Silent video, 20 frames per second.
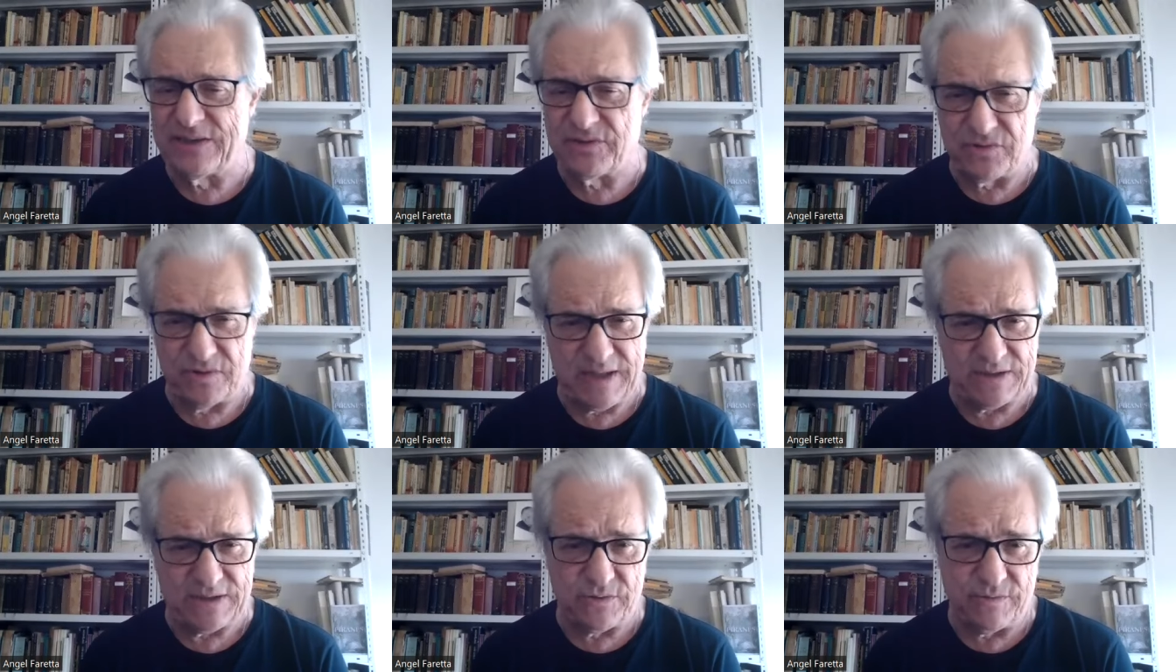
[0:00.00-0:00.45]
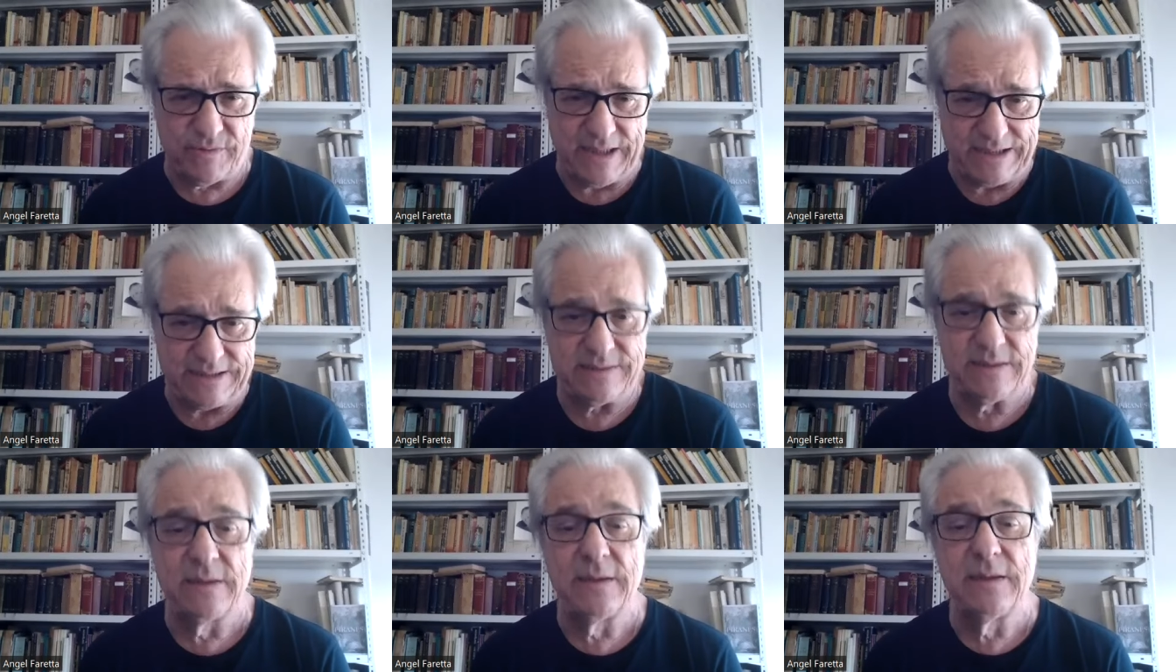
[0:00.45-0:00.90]
que son las
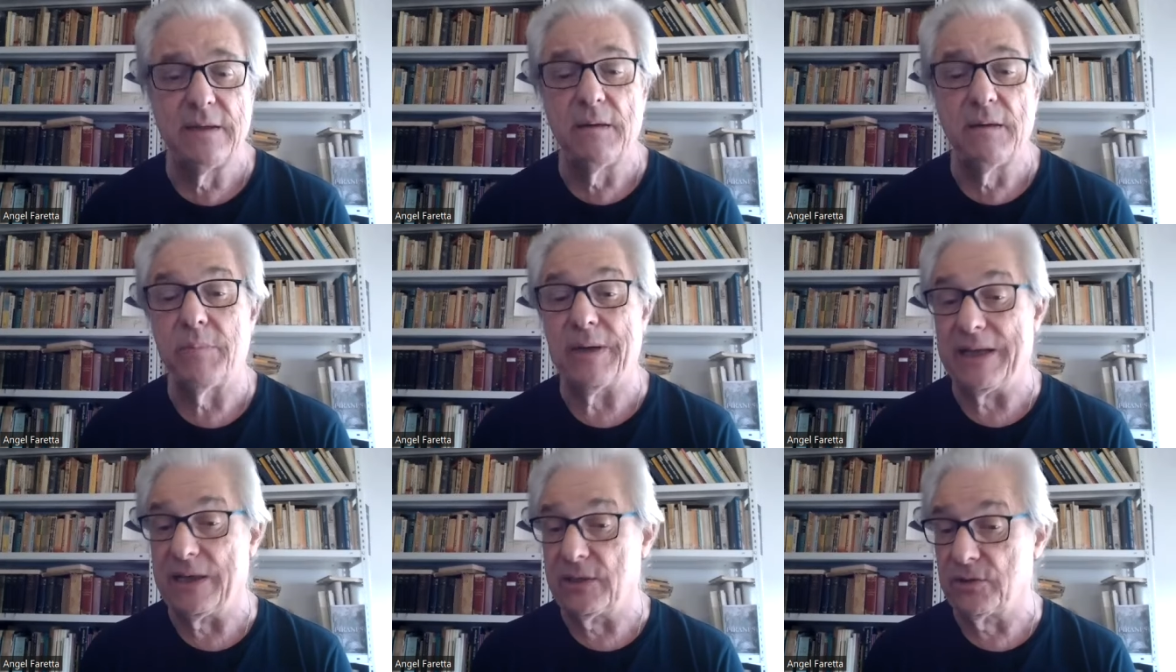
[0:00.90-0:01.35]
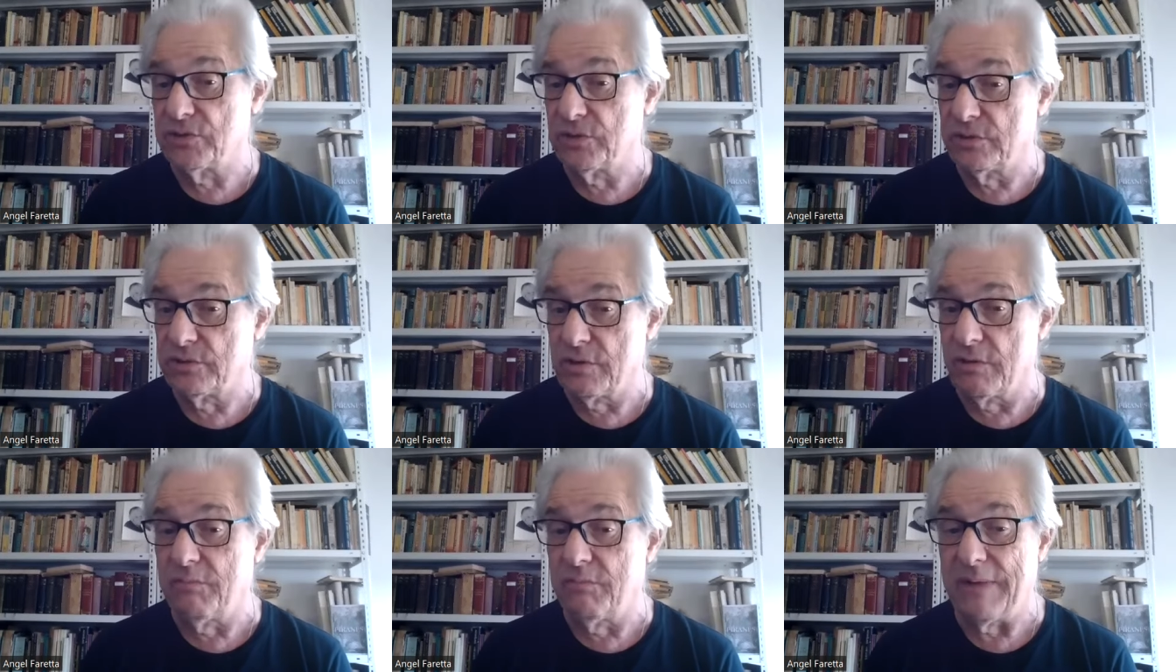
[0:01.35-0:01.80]
obras para
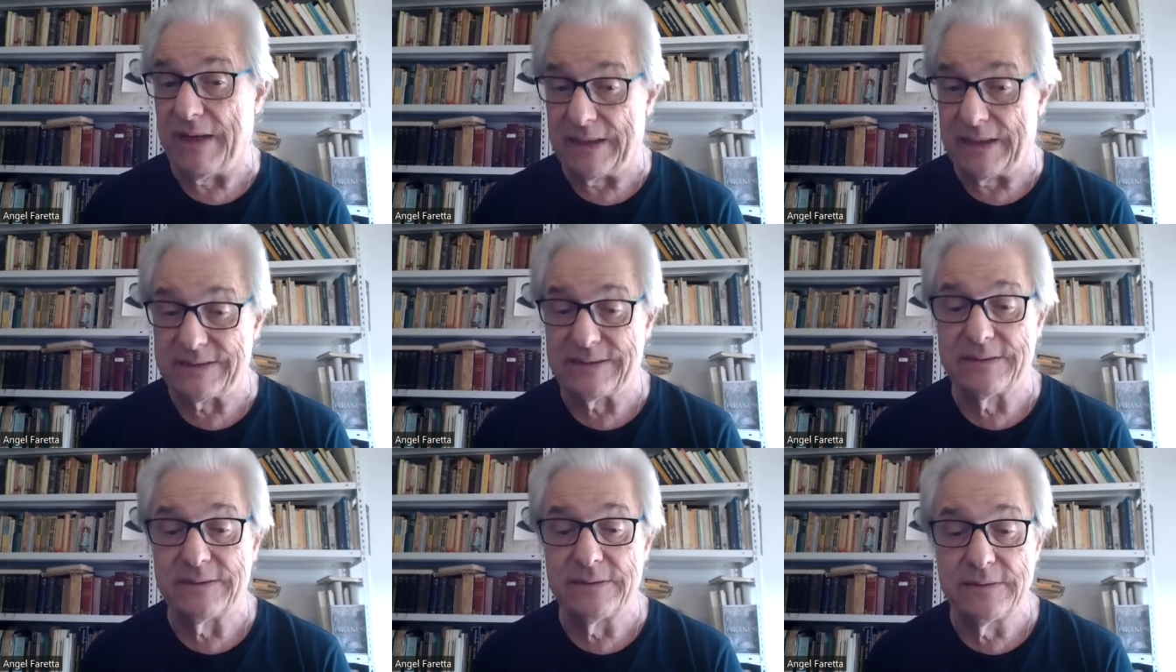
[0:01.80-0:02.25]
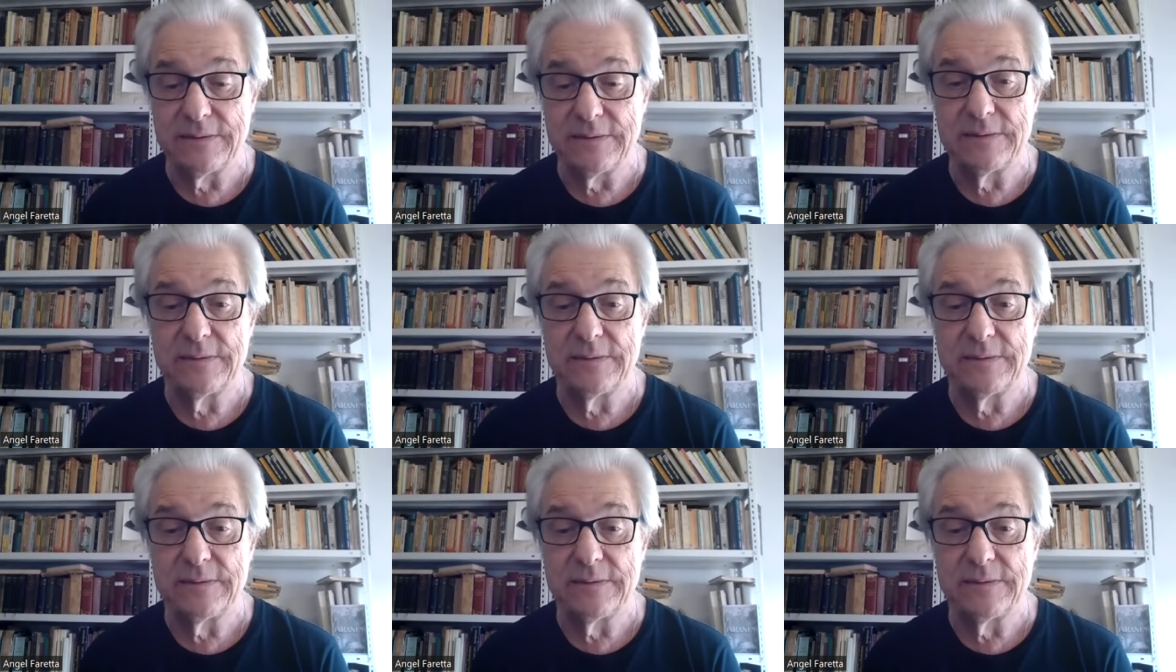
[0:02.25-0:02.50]
nosotros más